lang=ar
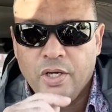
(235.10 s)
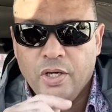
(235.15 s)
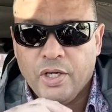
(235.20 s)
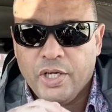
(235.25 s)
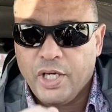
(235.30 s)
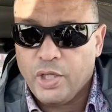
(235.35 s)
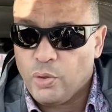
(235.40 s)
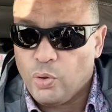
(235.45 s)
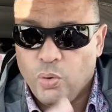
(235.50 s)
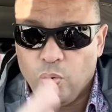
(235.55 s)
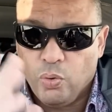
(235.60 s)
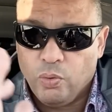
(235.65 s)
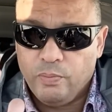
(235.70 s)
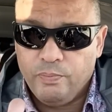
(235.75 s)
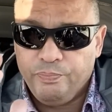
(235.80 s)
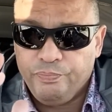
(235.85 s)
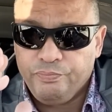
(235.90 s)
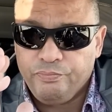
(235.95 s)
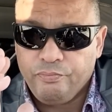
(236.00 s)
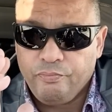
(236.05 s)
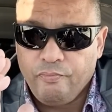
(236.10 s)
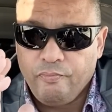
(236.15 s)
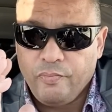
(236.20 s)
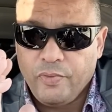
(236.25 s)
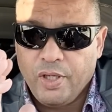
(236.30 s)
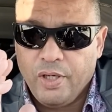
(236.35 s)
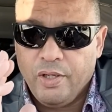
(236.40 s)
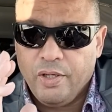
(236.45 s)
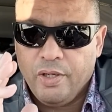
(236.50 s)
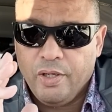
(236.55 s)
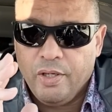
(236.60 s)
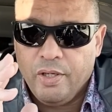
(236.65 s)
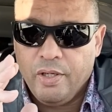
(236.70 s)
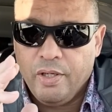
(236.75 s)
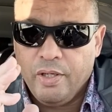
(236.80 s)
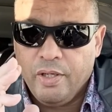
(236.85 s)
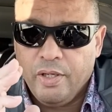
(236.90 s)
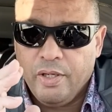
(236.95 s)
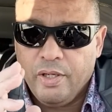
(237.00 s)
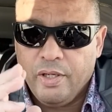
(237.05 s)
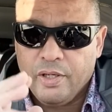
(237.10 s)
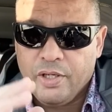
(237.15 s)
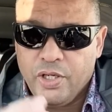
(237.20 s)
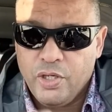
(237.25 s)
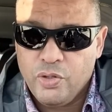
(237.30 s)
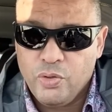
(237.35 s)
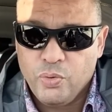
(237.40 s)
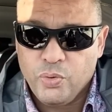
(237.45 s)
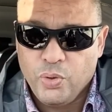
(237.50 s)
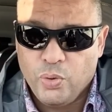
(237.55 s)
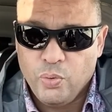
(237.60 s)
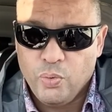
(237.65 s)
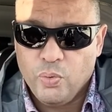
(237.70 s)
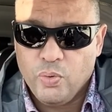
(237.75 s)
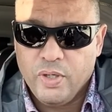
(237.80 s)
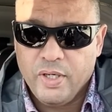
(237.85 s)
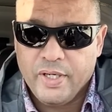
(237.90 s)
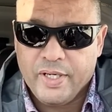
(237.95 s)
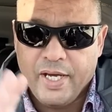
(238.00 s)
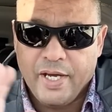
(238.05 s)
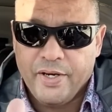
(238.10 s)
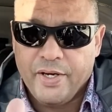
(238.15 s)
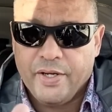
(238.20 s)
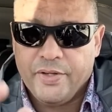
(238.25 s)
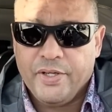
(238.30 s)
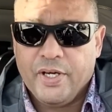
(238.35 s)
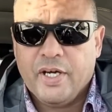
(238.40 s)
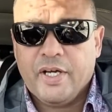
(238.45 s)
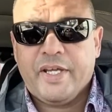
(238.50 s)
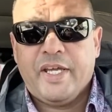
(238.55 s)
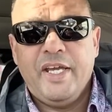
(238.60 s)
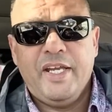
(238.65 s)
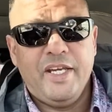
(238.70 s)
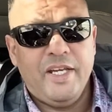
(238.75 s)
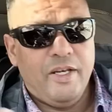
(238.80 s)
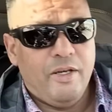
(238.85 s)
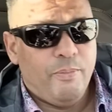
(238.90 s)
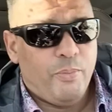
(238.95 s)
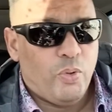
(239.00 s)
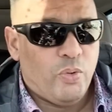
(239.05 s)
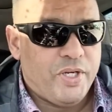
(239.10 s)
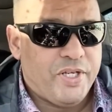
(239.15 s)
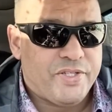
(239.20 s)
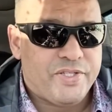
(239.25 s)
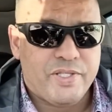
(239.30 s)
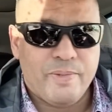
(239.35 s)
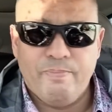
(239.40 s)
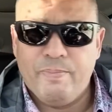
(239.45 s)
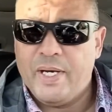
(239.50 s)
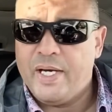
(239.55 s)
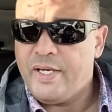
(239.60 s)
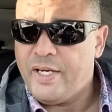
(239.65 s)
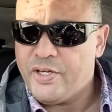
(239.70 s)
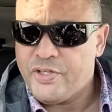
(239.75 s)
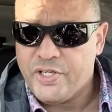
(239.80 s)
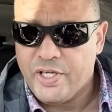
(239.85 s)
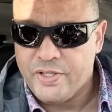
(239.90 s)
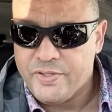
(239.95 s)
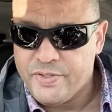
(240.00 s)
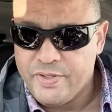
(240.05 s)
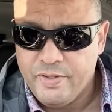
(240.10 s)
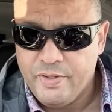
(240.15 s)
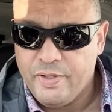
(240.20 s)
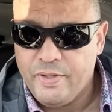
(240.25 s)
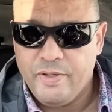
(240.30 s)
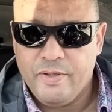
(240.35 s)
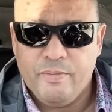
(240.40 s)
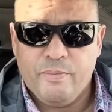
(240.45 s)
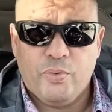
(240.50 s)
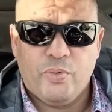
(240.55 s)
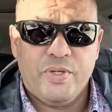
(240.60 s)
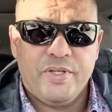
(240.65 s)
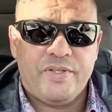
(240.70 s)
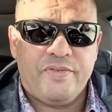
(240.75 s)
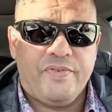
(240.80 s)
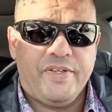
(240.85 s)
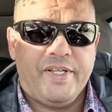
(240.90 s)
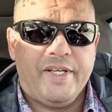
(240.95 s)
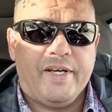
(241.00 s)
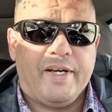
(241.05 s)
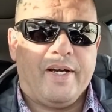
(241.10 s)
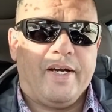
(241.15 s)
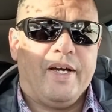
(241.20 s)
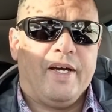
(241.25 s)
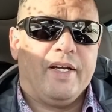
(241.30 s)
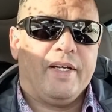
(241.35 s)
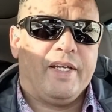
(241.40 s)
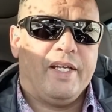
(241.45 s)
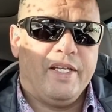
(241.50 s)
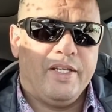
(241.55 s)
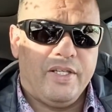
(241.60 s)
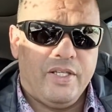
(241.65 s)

كيدخلوا آه، كيدخلوا لكندا كاينين البوليس تما لا جيغسي بوليس فيدرال كاين